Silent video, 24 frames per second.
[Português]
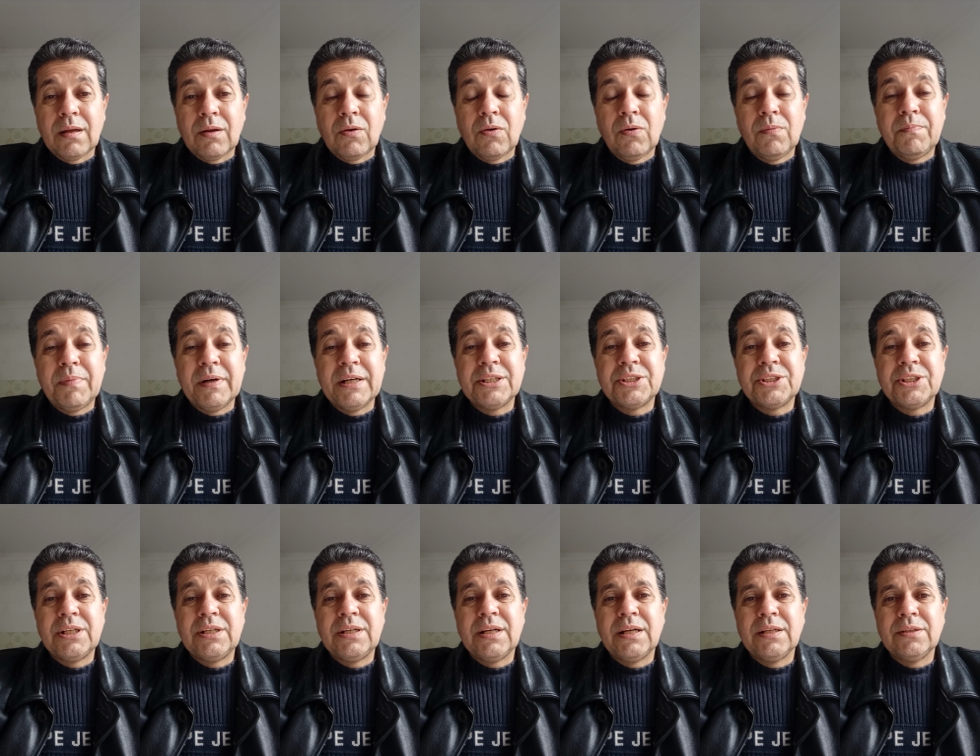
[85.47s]

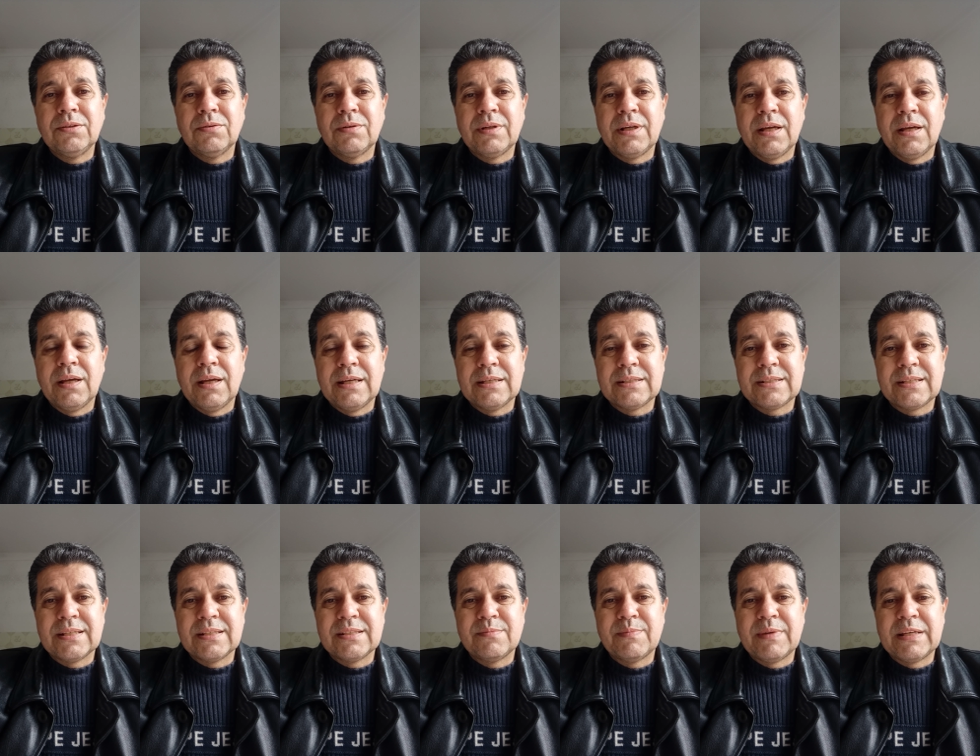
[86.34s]
compartilhando né,
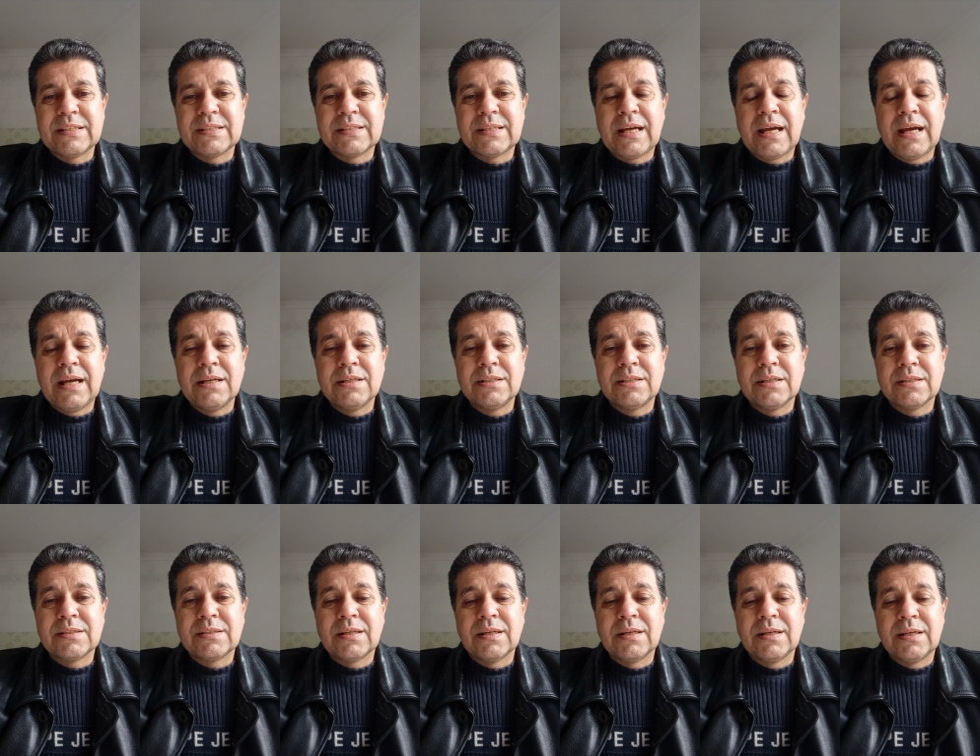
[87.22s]
estas mensagens,
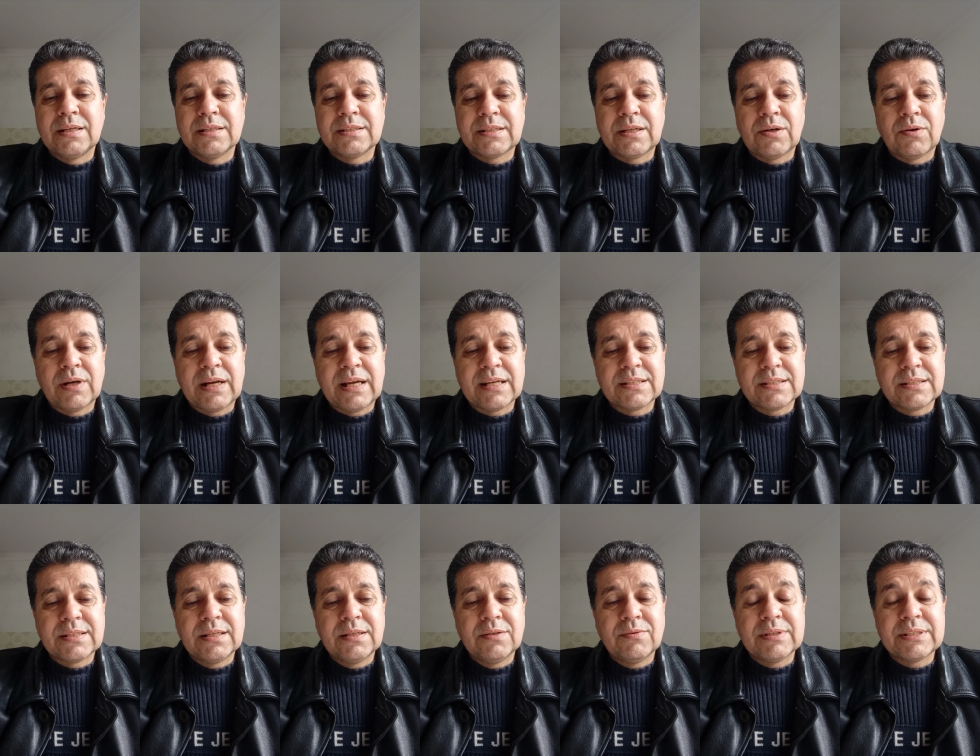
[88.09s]
esta, esta
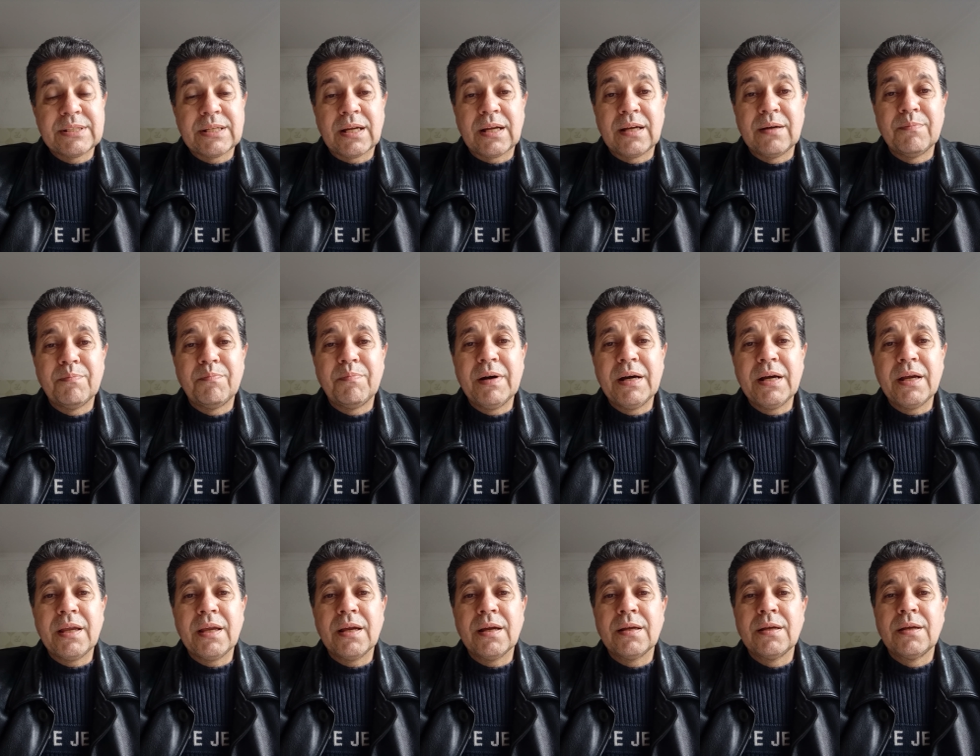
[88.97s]
oração, esta
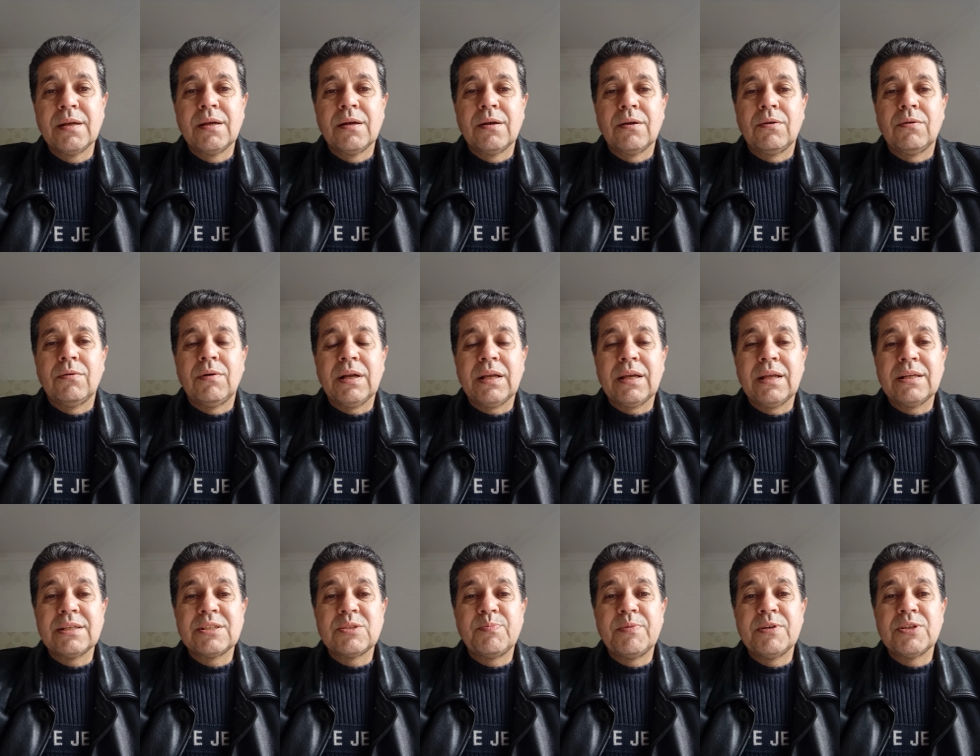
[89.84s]
campanha com
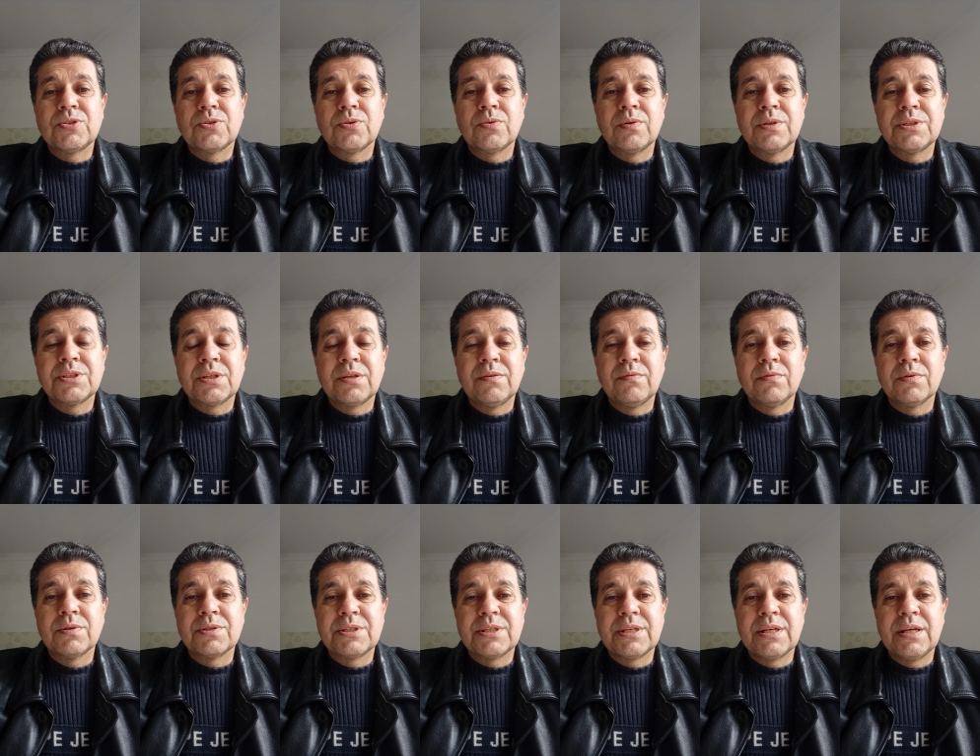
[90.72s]
aquelas pessoas que
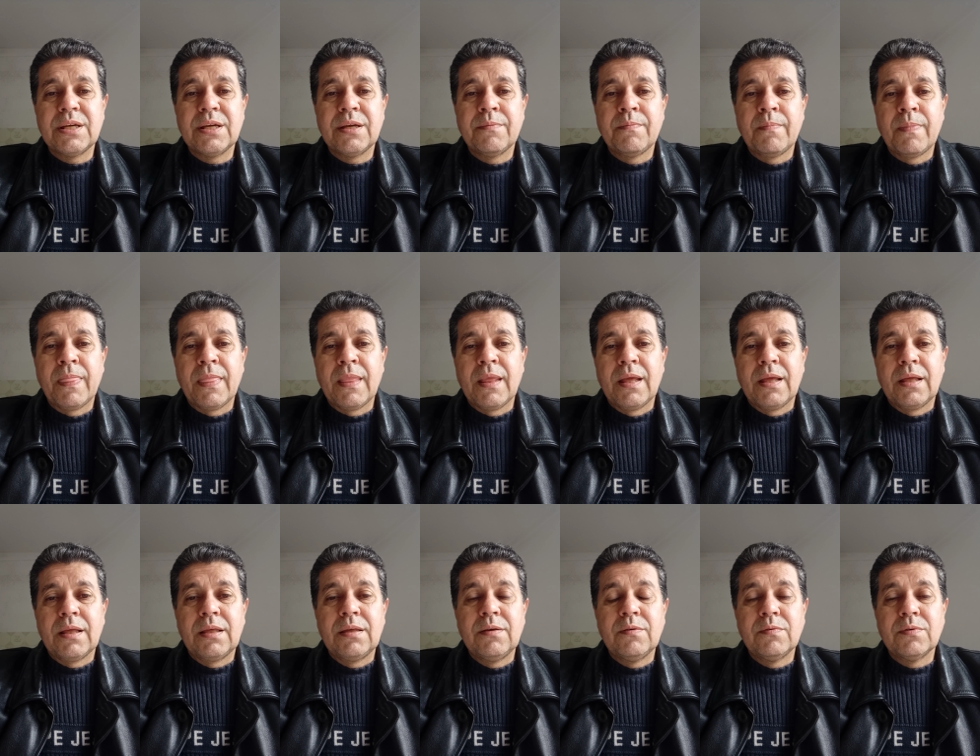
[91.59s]
você,
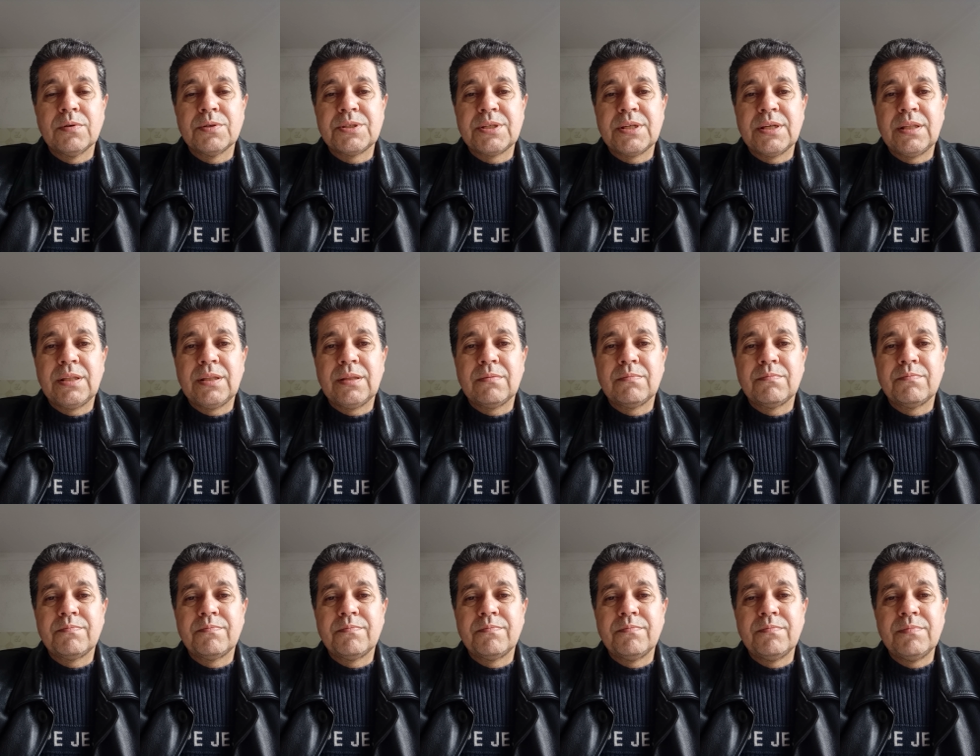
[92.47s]
que você
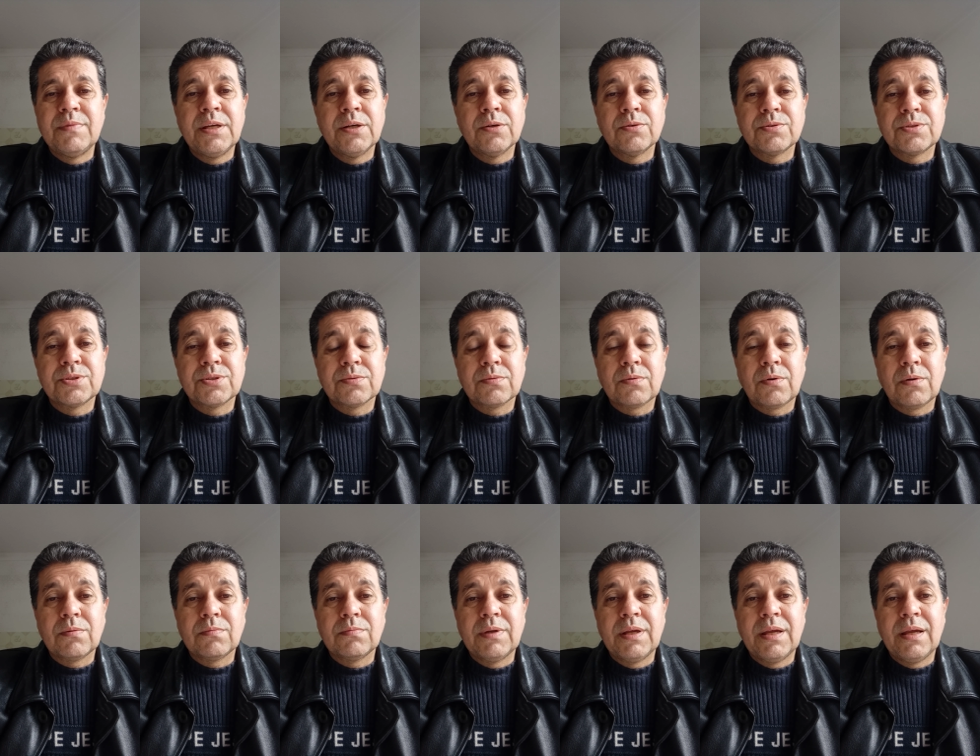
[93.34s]
Deus
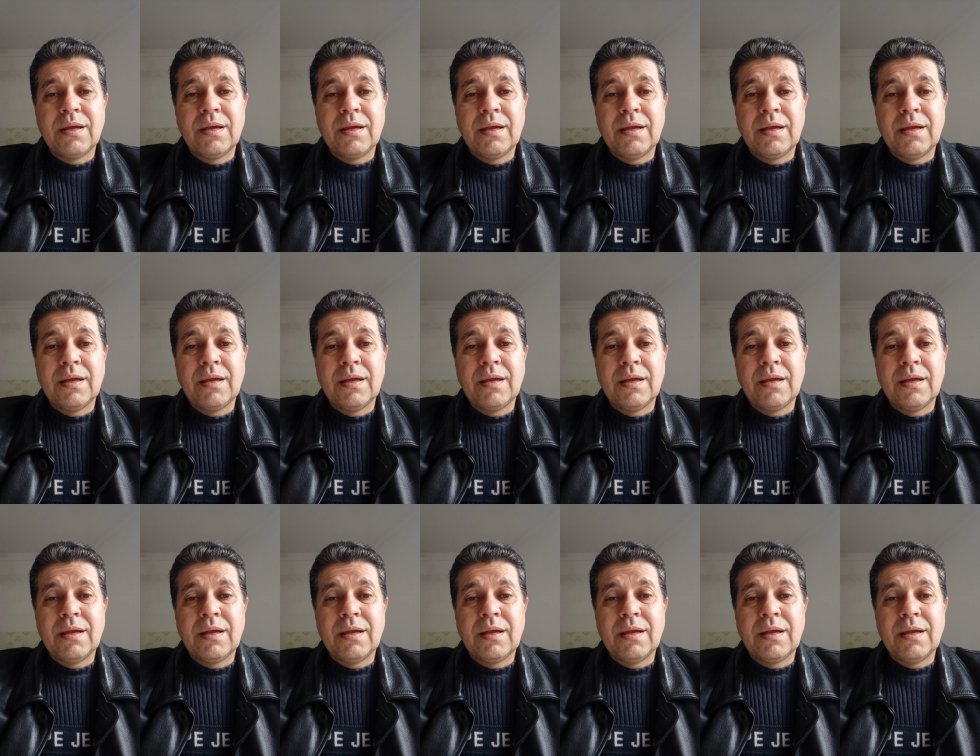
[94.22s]
é,